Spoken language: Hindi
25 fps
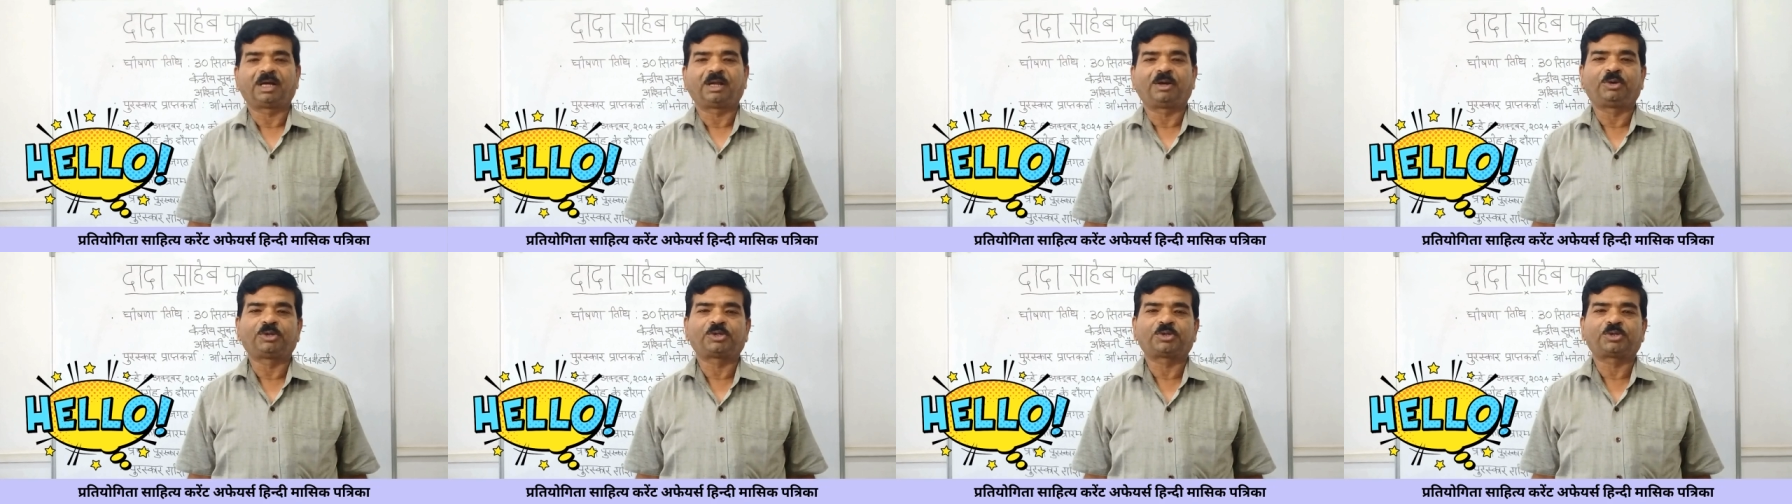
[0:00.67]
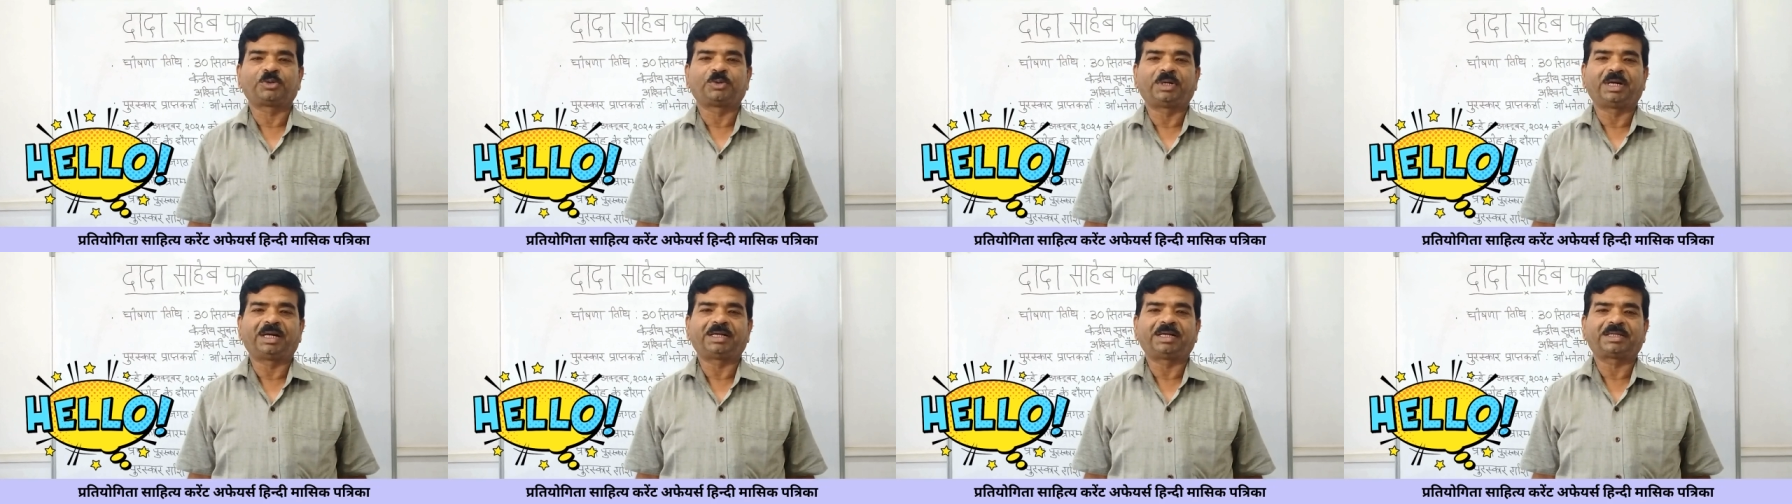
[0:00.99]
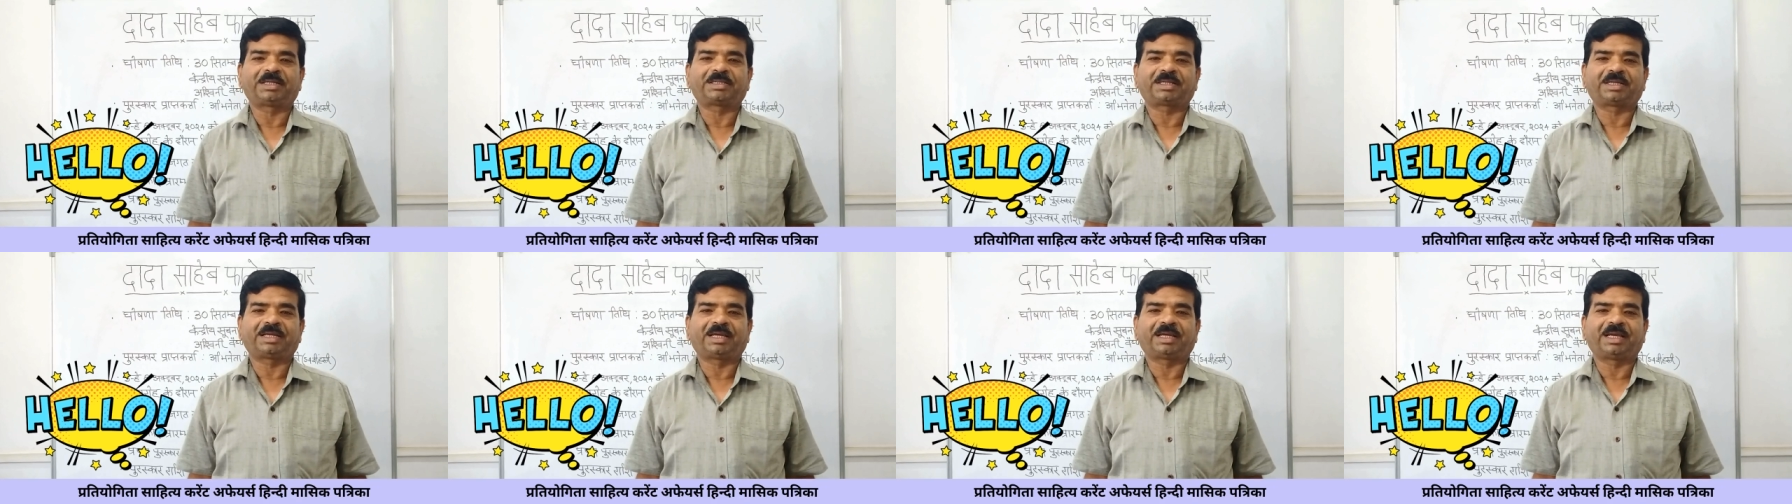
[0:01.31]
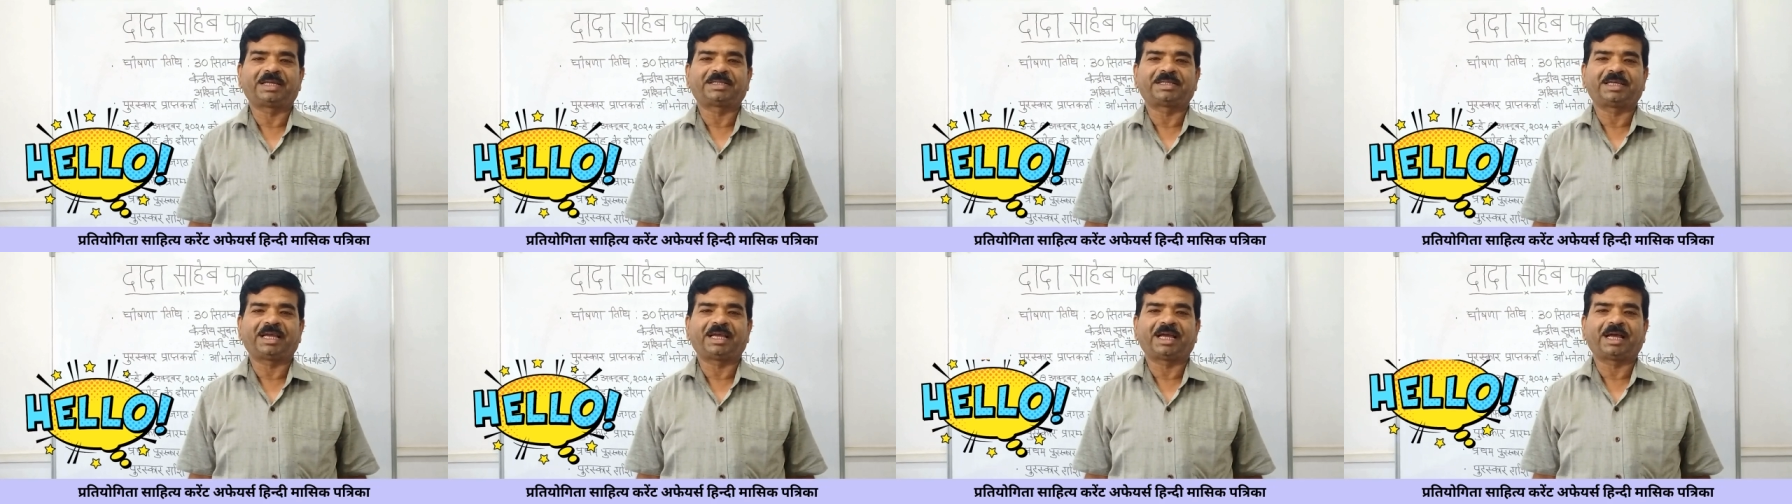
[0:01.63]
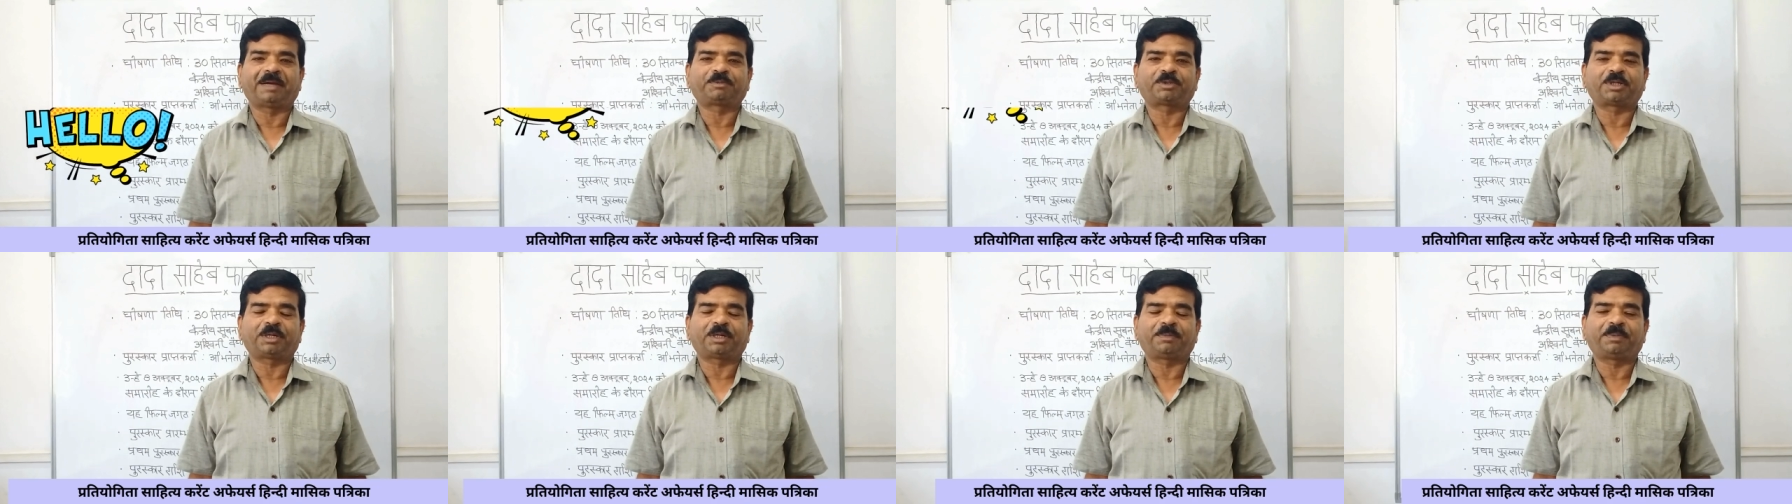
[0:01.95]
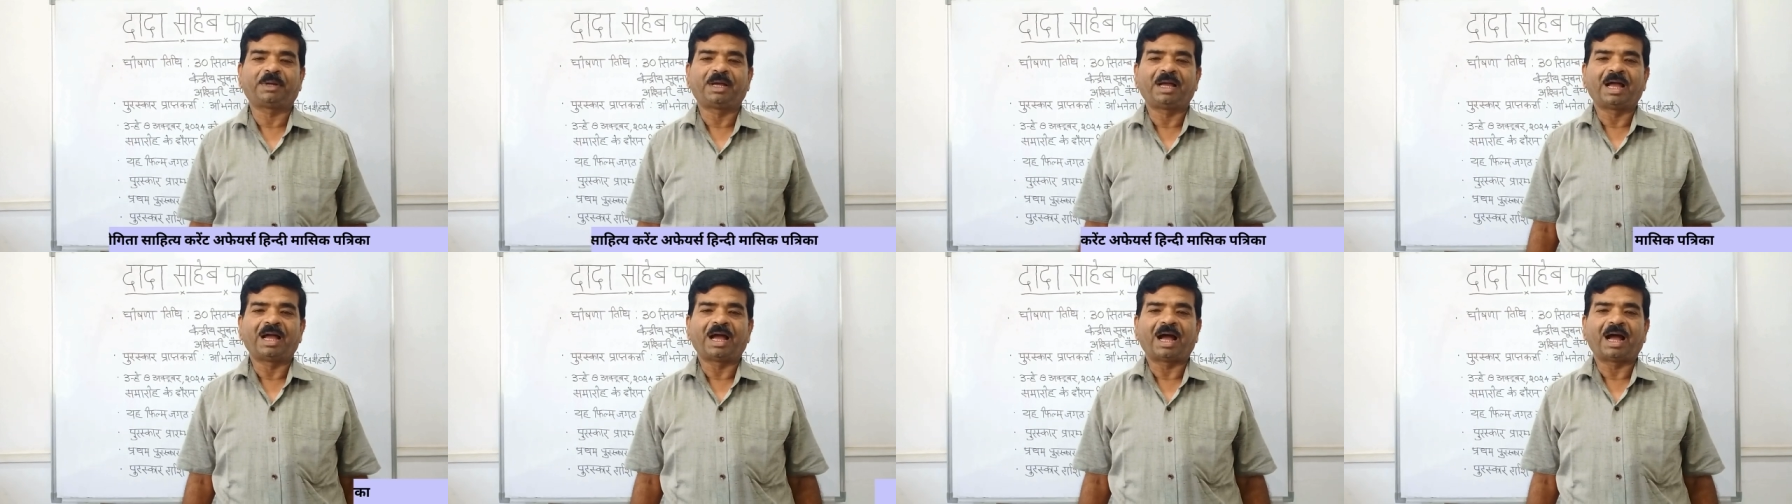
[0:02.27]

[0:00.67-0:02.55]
हेलो स्टूडेंट्स कैसे हैं आप सब